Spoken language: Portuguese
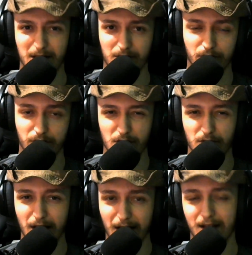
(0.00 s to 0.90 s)
no
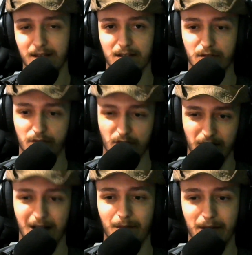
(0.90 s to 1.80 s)
vídeo da cadeira eu vou
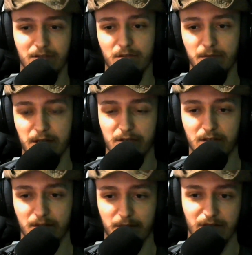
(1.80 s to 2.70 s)
falar mais sobre
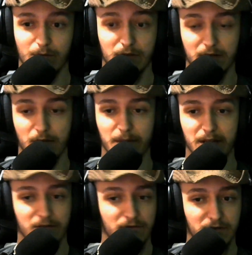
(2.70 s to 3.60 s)
isso também, vou mostrar o
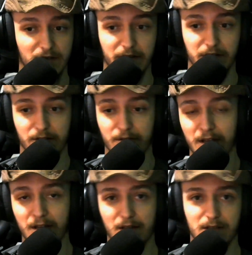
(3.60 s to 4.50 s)
preço, tudo certinho.
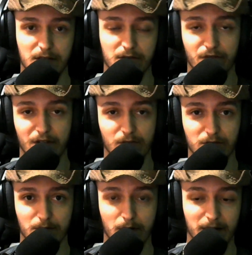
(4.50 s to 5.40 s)
Vocês vão ver
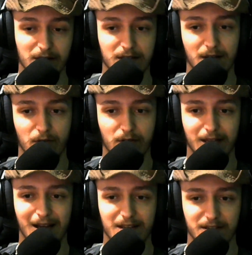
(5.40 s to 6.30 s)
alguns momentos da
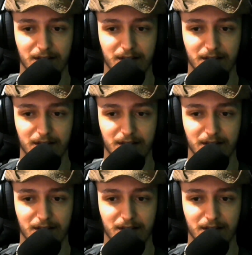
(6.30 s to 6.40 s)
montagem